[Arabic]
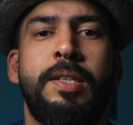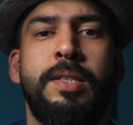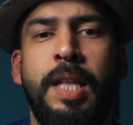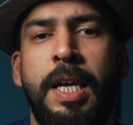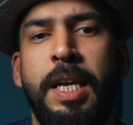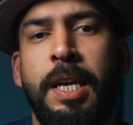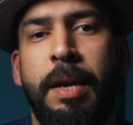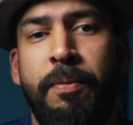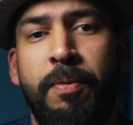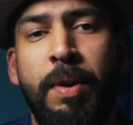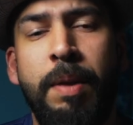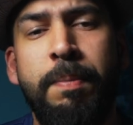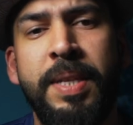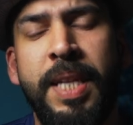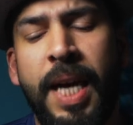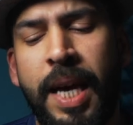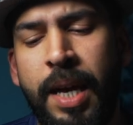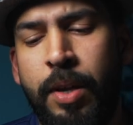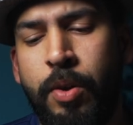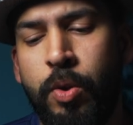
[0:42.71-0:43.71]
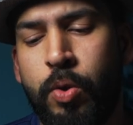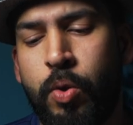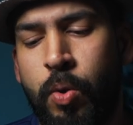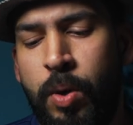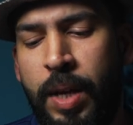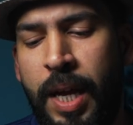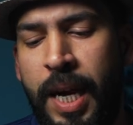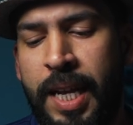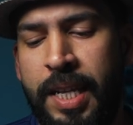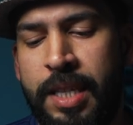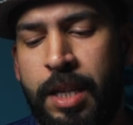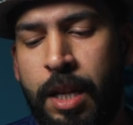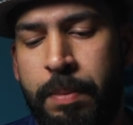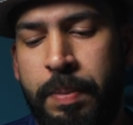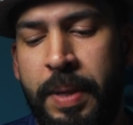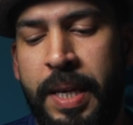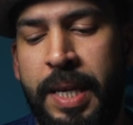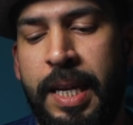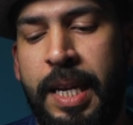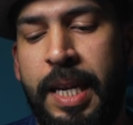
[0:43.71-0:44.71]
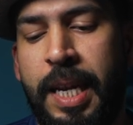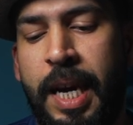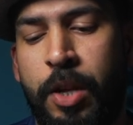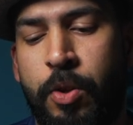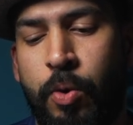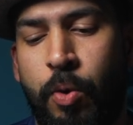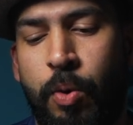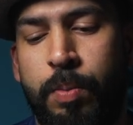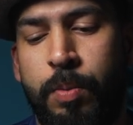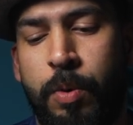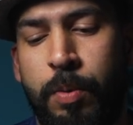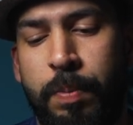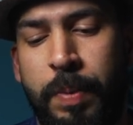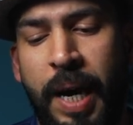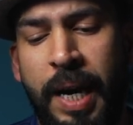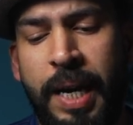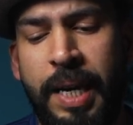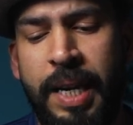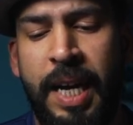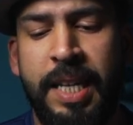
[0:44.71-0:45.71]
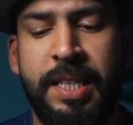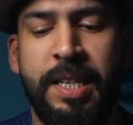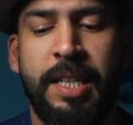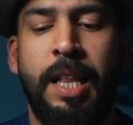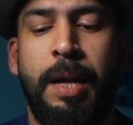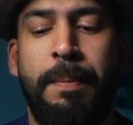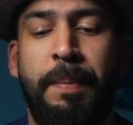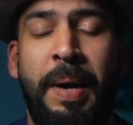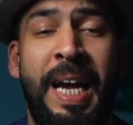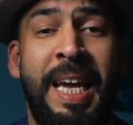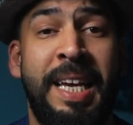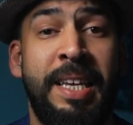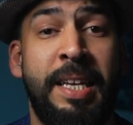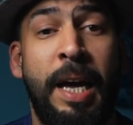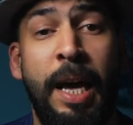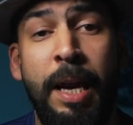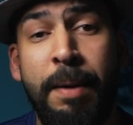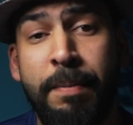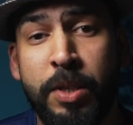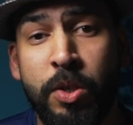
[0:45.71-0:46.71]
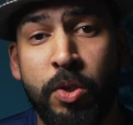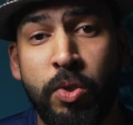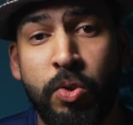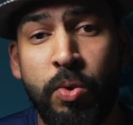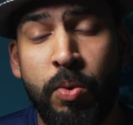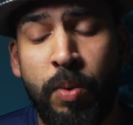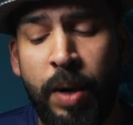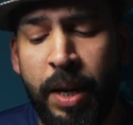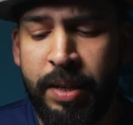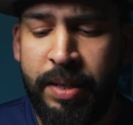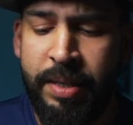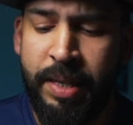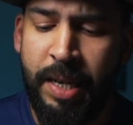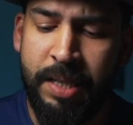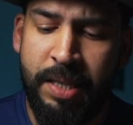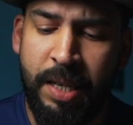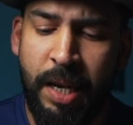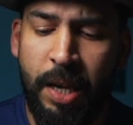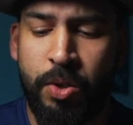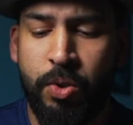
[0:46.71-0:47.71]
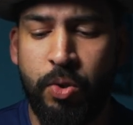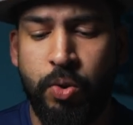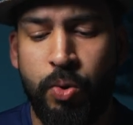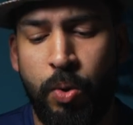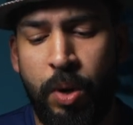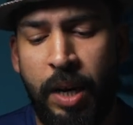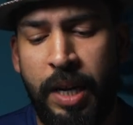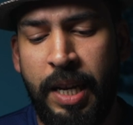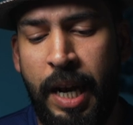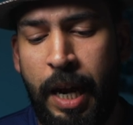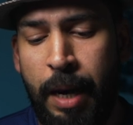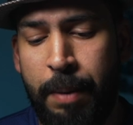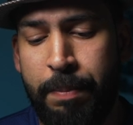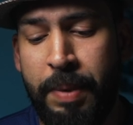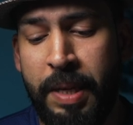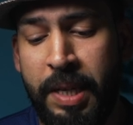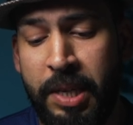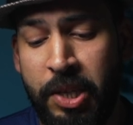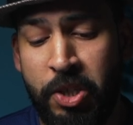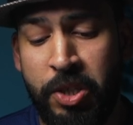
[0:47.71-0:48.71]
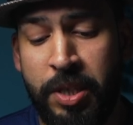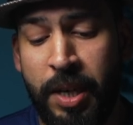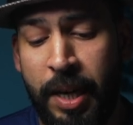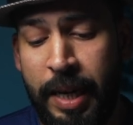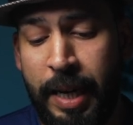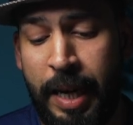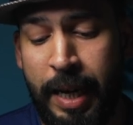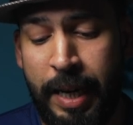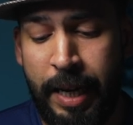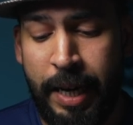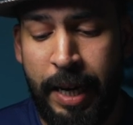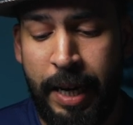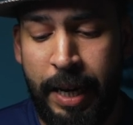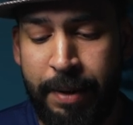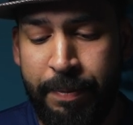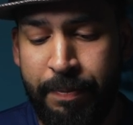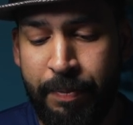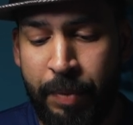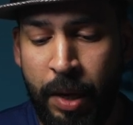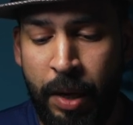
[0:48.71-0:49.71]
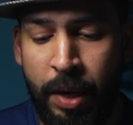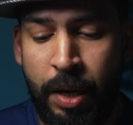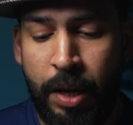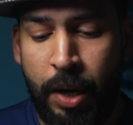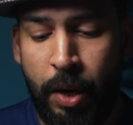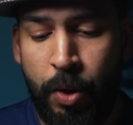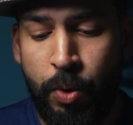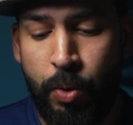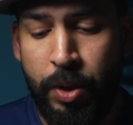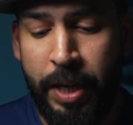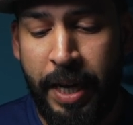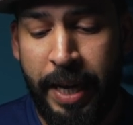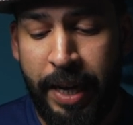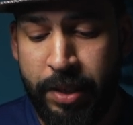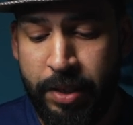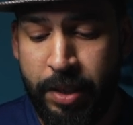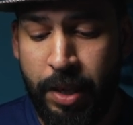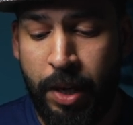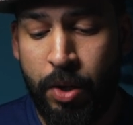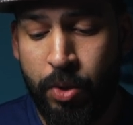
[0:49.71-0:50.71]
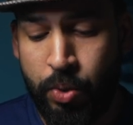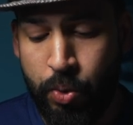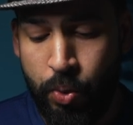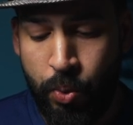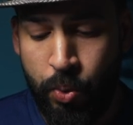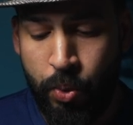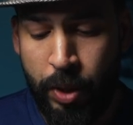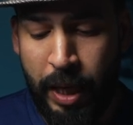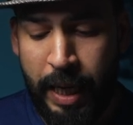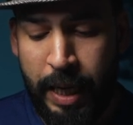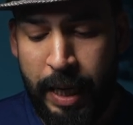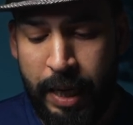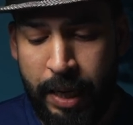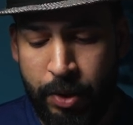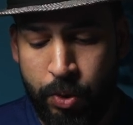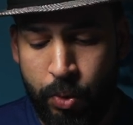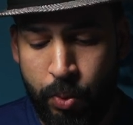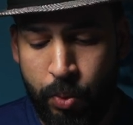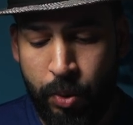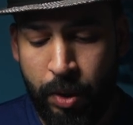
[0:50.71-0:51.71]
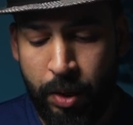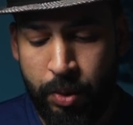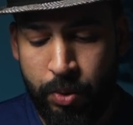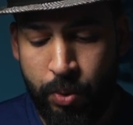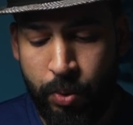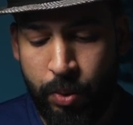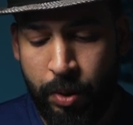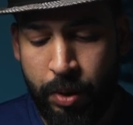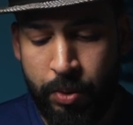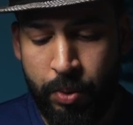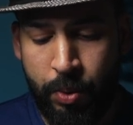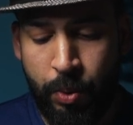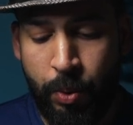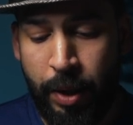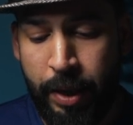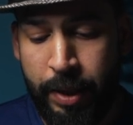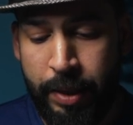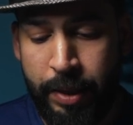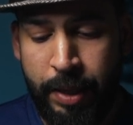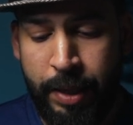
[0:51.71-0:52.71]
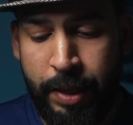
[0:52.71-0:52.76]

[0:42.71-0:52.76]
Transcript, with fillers: طيب في البداية ندخل على تطبيق اللايت روم موبايل حتطلع معي قائمة الصور نختار الصورة اللي حابين نشتغل عليها خلوني اختار صورة صورة صورة صورة